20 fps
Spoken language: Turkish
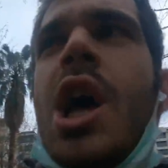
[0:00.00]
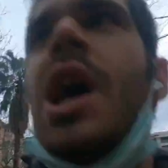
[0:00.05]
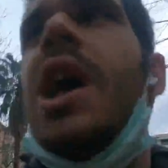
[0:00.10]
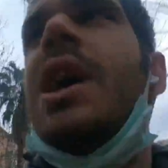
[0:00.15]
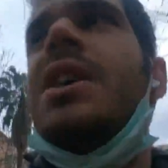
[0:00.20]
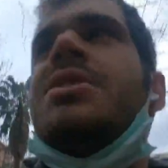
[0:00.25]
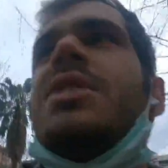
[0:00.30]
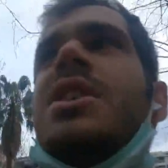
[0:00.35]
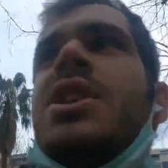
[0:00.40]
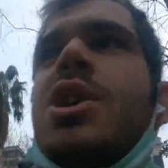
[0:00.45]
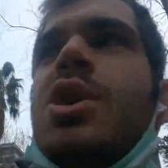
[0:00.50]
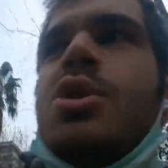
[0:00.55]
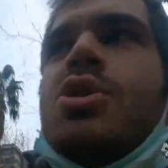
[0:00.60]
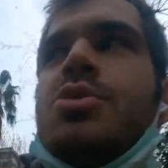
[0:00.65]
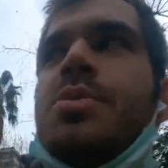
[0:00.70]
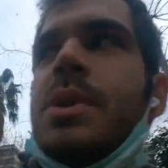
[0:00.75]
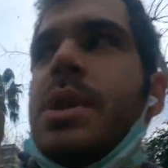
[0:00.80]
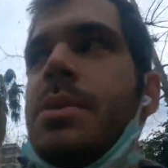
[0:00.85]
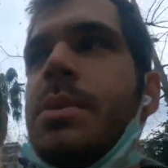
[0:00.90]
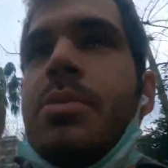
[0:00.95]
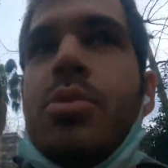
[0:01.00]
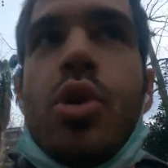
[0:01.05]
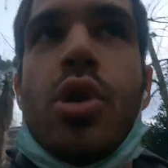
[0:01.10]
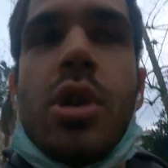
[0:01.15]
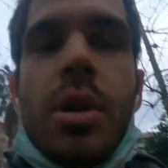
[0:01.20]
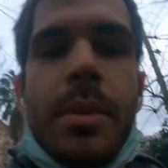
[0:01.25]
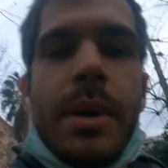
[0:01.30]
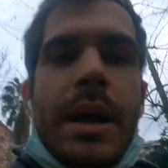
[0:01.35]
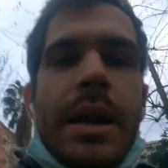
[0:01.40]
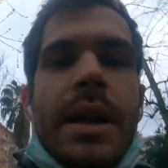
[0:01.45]
E, Zeki Koç bana bir
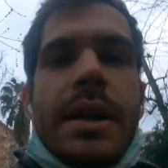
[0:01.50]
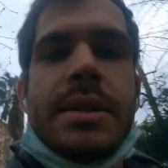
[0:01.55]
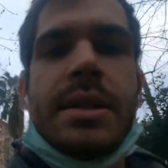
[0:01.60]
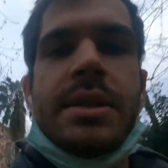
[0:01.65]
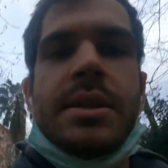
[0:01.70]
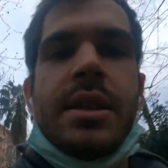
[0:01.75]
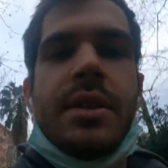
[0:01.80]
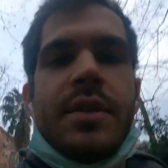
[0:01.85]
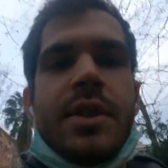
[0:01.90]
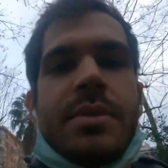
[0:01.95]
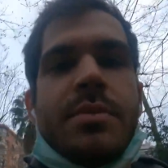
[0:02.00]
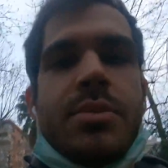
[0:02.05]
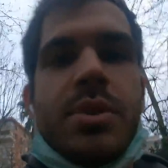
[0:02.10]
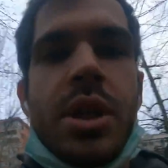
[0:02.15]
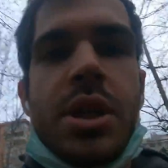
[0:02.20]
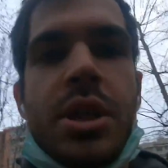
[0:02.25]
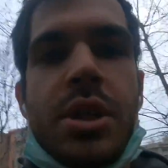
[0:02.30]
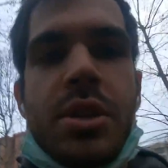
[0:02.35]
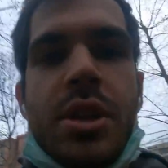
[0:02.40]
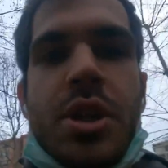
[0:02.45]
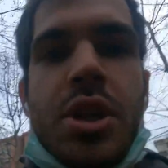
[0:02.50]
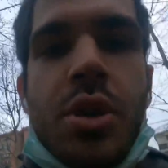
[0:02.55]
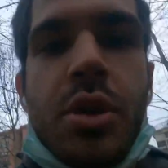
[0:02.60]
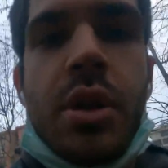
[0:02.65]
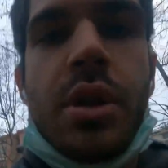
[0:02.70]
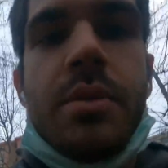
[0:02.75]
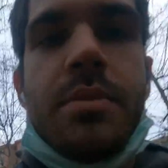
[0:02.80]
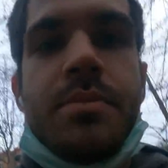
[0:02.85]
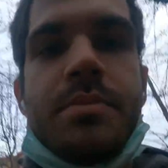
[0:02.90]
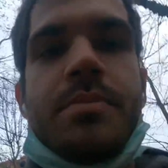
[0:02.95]
program ayarlarsan sevinirim. Teşekkür
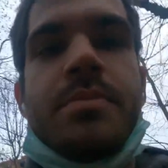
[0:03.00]
ederim.